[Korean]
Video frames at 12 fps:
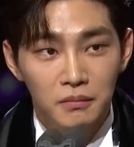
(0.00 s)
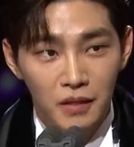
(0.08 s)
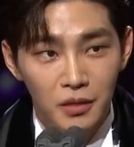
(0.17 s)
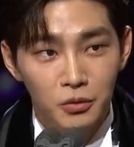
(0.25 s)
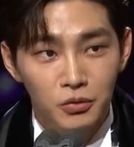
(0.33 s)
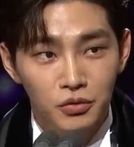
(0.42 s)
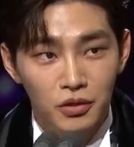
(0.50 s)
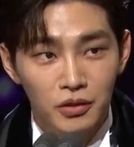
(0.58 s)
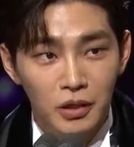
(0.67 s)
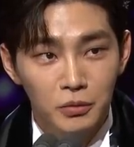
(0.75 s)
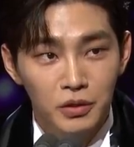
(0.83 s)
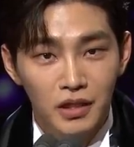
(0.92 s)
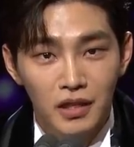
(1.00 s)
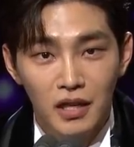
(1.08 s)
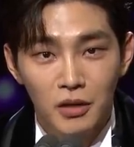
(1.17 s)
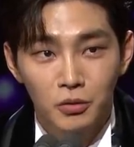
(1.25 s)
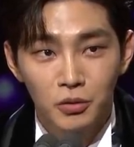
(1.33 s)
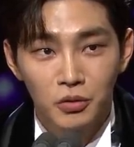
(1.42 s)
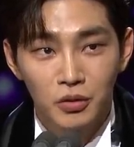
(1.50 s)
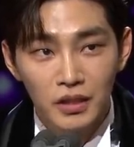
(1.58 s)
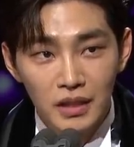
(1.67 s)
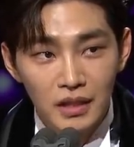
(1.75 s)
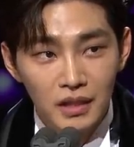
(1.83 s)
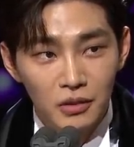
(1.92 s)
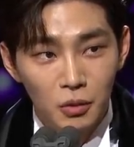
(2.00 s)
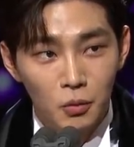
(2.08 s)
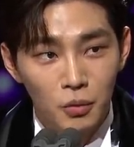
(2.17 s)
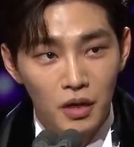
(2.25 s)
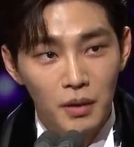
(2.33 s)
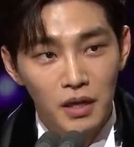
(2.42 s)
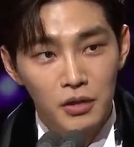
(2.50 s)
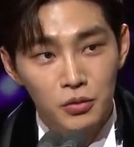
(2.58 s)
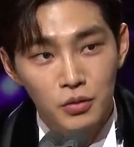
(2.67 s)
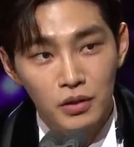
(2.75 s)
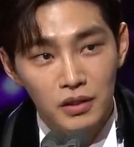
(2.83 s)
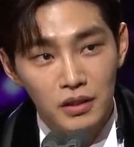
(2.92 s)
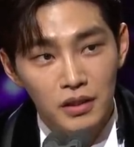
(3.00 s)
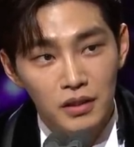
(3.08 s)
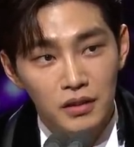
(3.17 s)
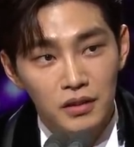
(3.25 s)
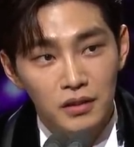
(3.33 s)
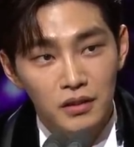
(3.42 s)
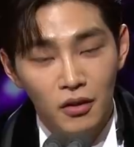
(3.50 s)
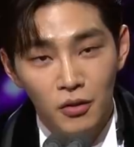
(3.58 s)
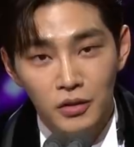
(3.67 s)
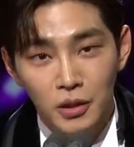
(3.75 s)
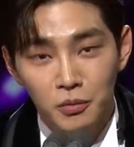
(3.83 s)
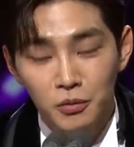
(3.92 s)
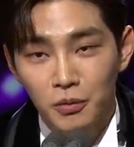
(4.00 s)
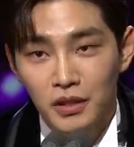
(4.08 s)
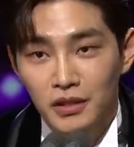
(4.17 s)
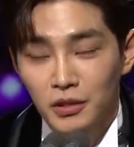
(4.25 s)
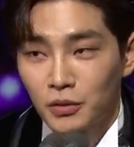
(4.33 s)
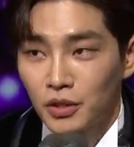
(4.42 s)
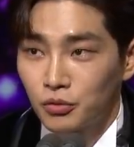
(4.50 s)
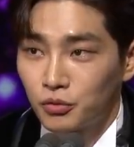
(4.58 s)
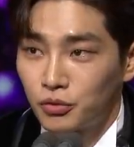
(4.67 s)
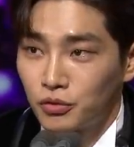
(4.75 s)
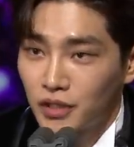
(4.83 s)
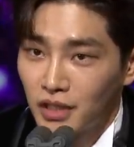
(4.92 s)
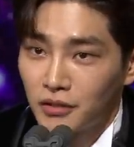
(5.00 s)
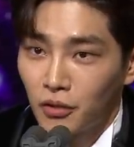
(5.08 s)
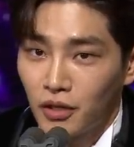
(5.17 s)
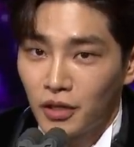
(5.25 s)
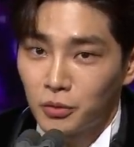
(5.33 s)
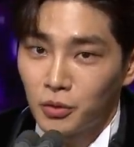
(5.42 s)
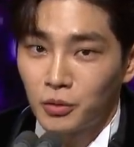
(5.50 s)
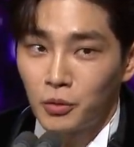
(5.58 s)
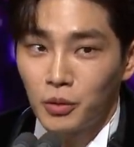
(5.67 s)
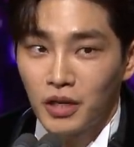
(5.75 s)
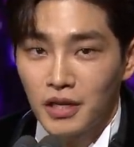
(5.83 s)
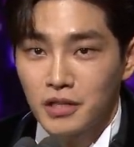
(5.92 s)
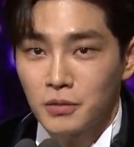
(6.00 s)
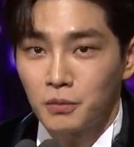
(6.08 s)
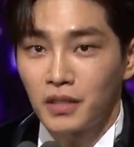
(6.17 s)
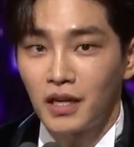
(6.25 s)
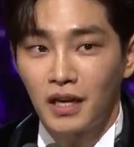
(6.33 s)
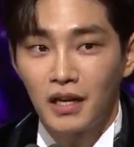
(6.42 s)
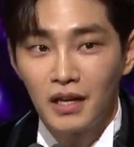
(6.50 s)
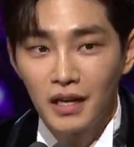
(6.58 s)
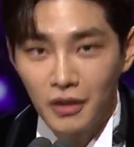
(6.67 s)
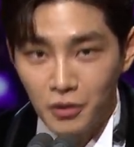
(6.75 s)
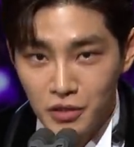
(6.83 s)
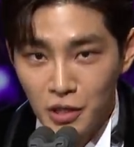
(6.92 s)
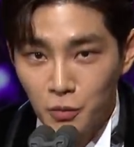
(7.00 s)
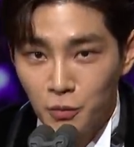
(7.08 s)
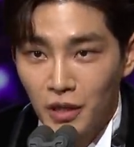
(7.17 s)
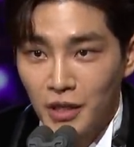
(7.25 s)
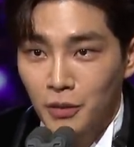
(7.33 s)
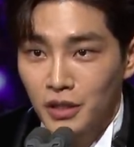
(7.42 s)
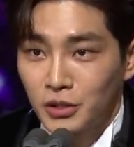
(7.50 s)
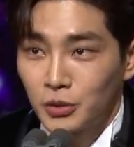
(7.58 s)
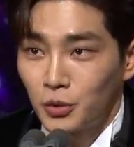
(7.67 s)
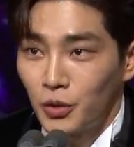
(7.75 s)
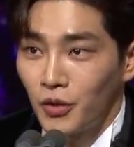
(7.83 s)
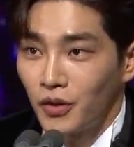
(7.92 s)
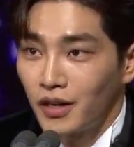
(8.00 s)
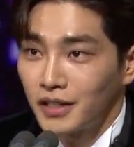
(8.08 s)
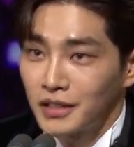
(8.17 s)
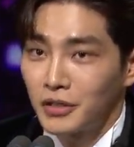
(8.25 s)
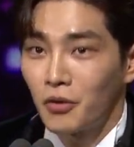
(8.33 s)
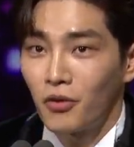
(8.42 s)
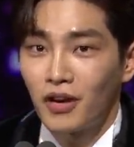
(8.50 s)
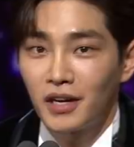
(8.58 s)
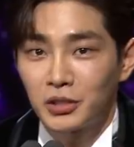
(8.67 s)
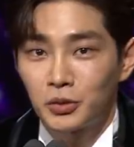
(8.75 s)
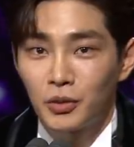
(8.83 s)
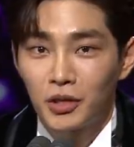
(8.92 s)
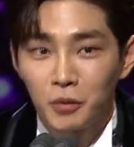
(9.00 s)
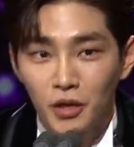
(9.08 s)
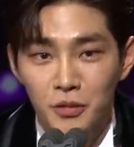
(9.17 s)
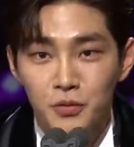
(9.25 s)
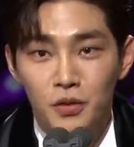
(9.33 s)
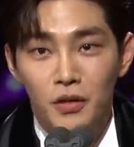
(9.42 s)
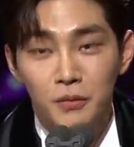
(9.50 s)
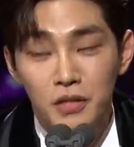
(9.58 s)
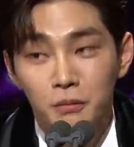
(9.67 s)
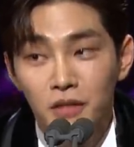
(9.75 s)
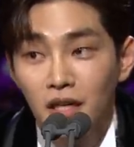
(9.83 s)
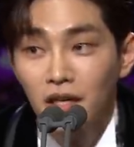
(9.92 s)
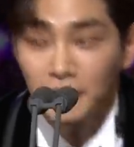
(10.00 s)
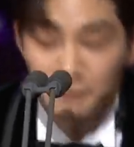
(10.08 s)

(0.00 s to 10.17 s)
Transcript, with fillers: 말로 주셨다고 생각하고 더 공감 갈 수 있는 어, 작품을 만들기 위해서 꾸준히라는 역할로 또 노력하겠습니다. 어, 새해 복 많이 받으시고요. 항상 건강하시고 행복하십시오. 감사합니다.